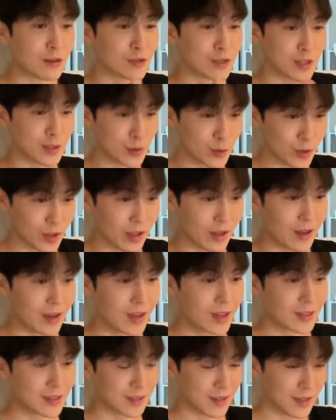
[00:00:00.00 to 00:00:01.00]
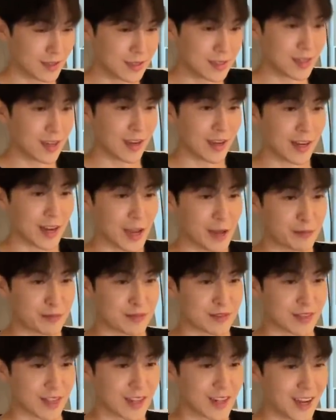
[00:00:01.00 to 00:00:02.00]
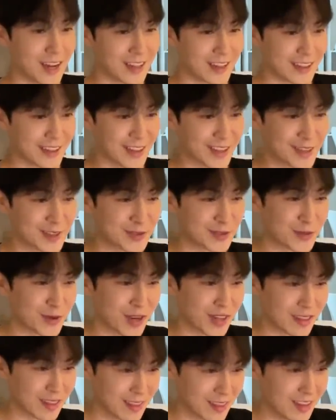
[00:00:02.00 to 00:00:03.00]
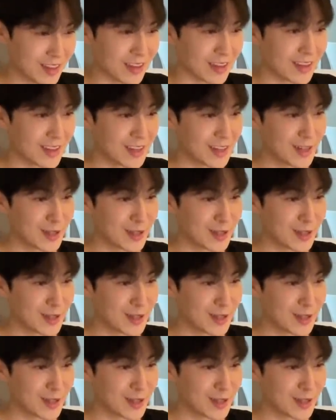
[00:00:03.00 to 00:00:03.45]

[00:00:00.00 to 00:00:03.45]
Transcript: く一緒で、さすがエナイプンだなっていうのがあって、